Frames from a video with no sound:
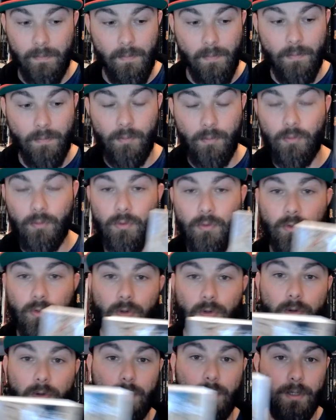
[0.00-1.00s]
Donc
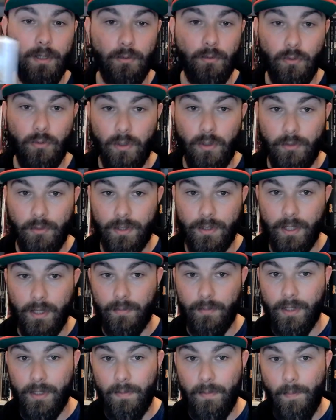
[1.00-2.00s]
euh, les deux tomes, je les avais pris.